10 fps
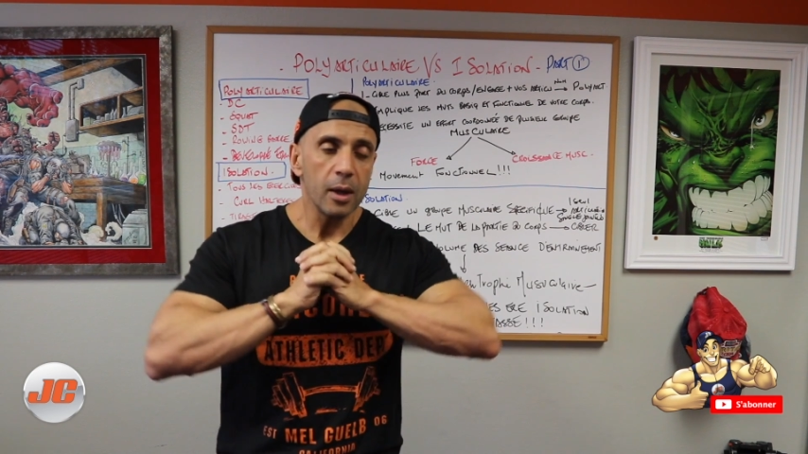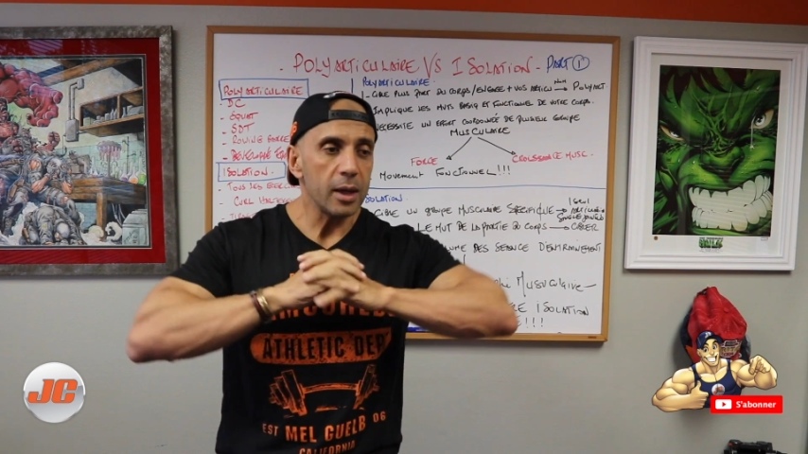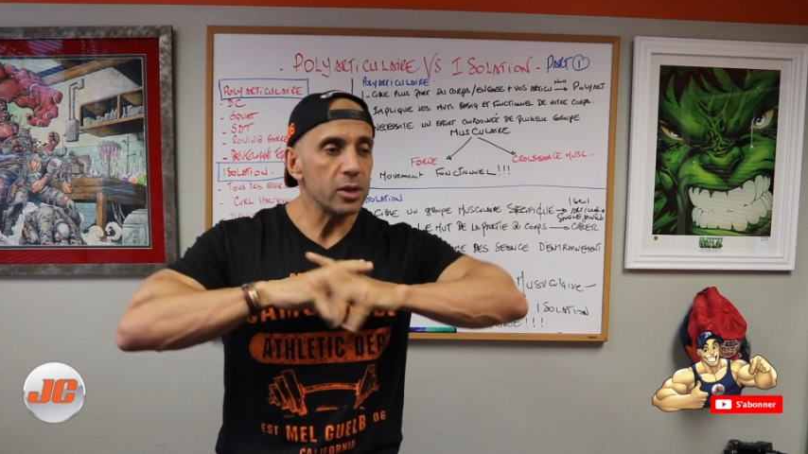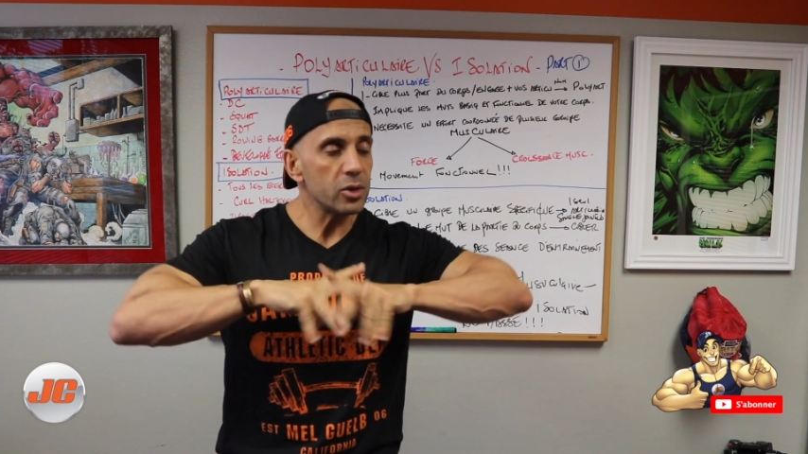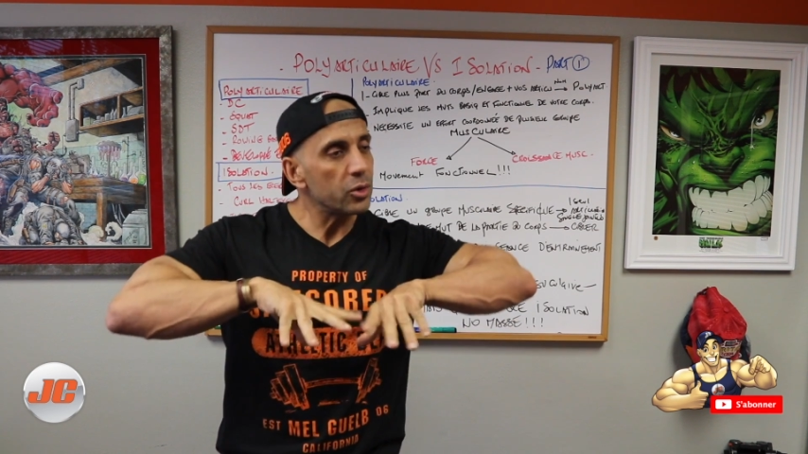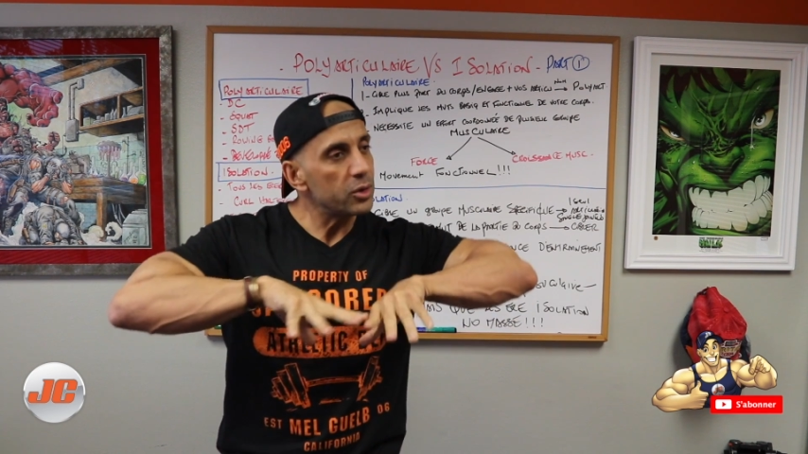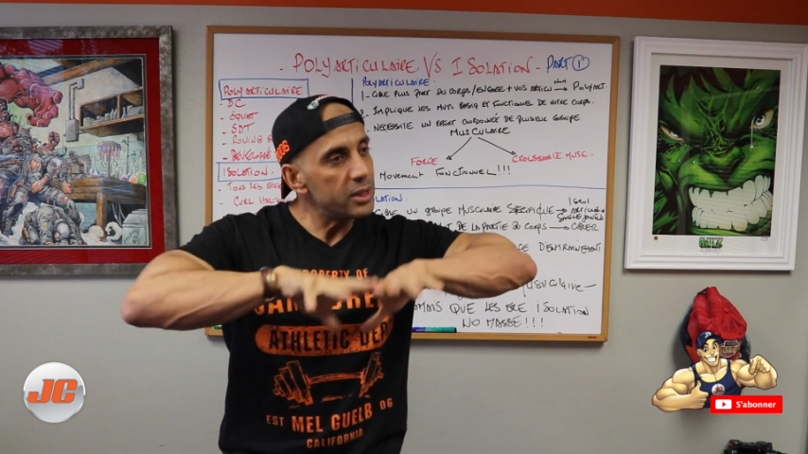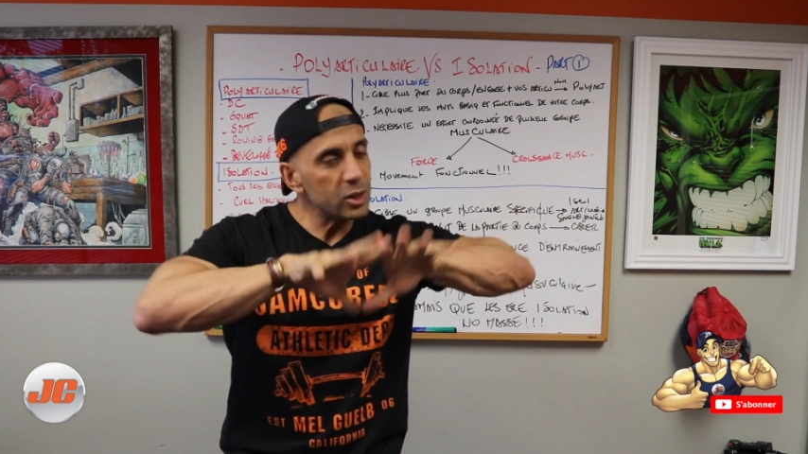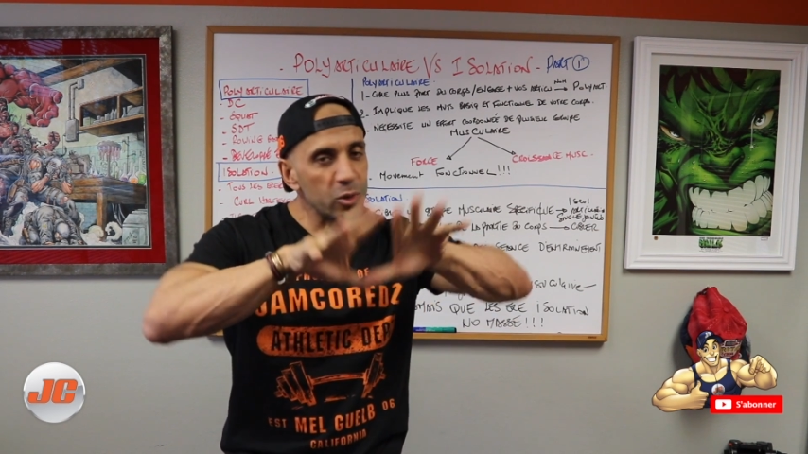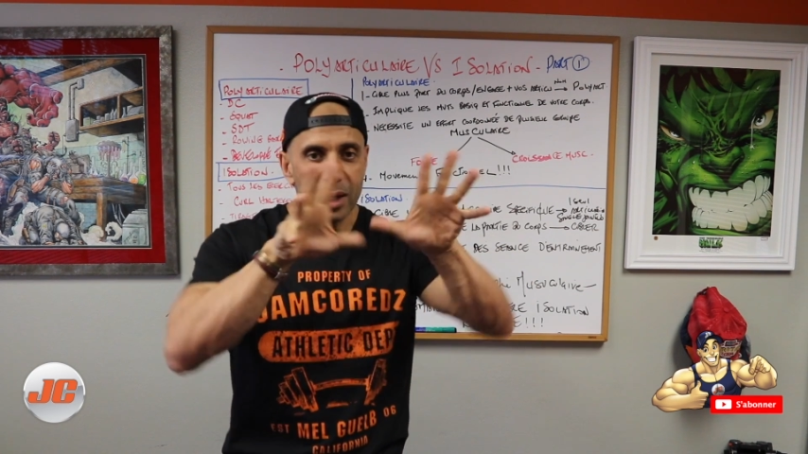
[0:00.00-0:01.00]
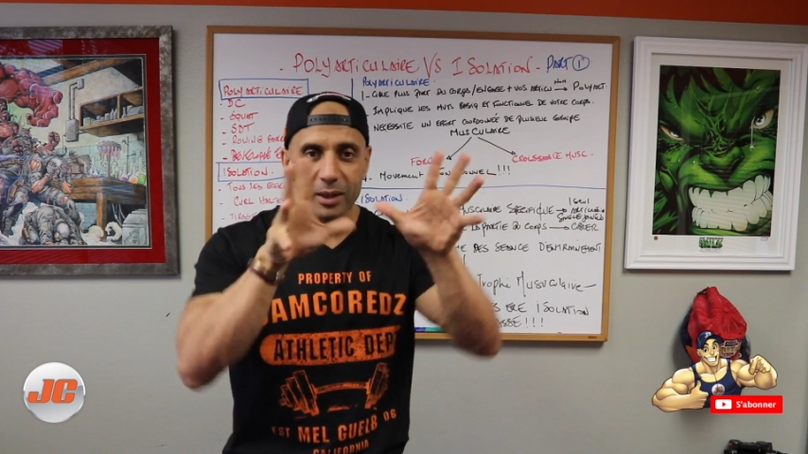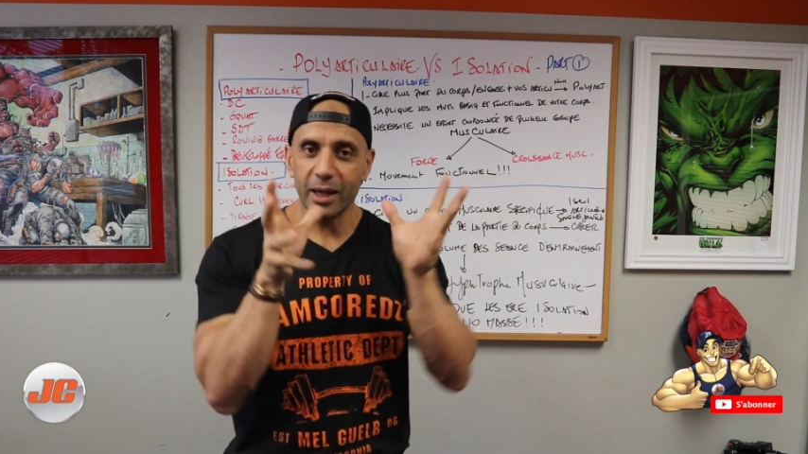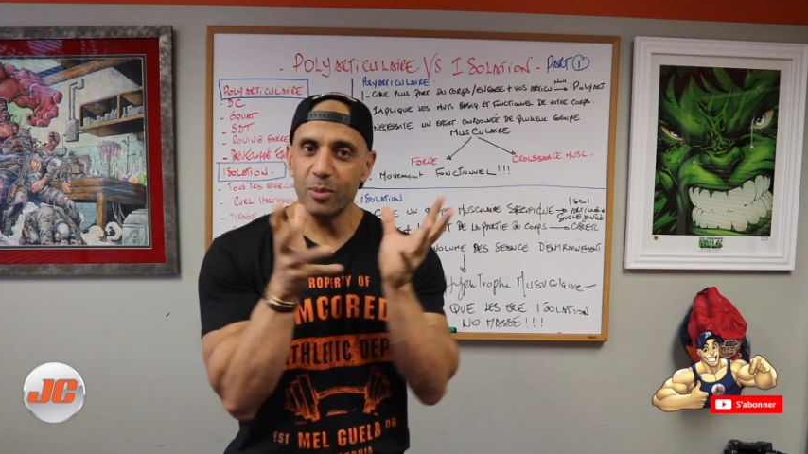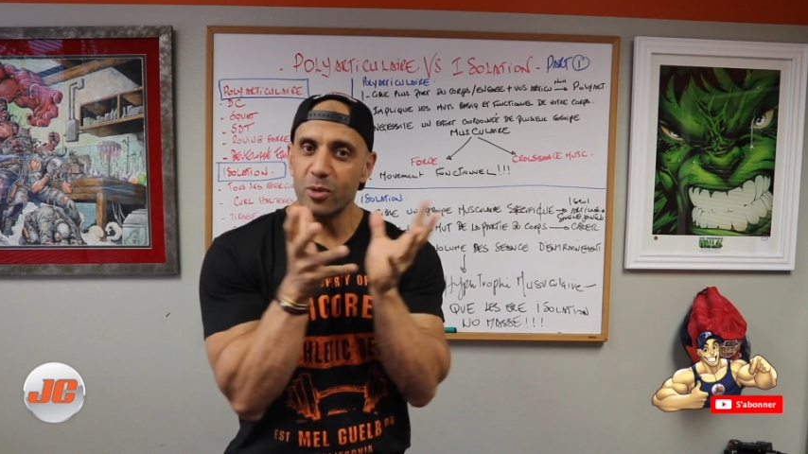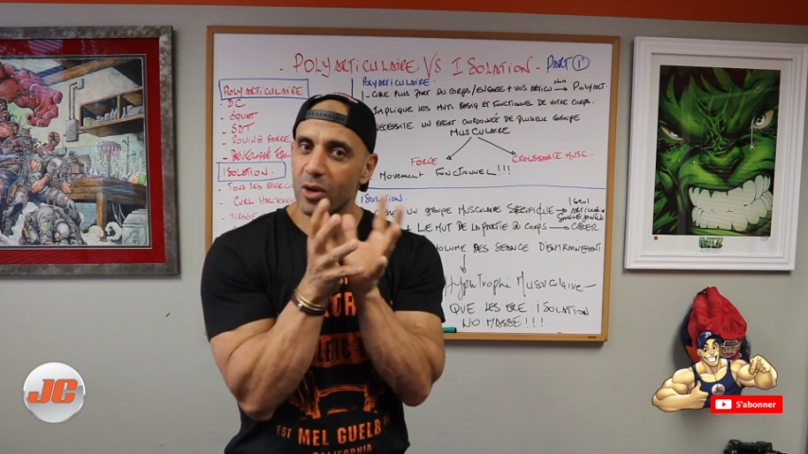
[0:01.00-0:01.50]
et ils ont une histoire
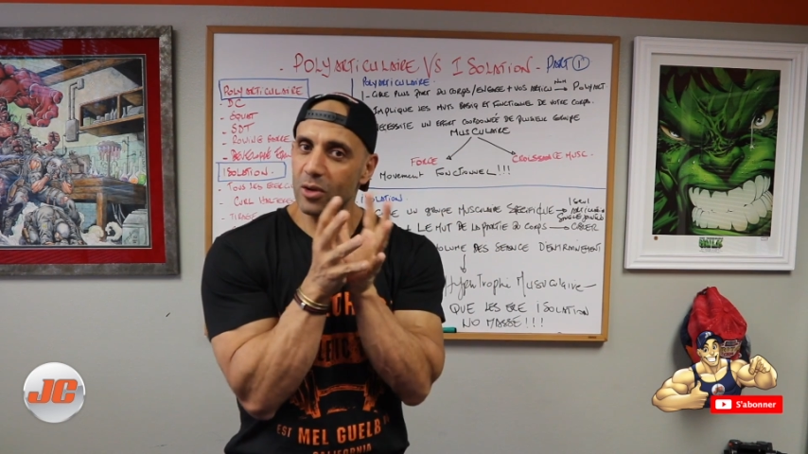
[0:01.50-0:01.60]
d'amour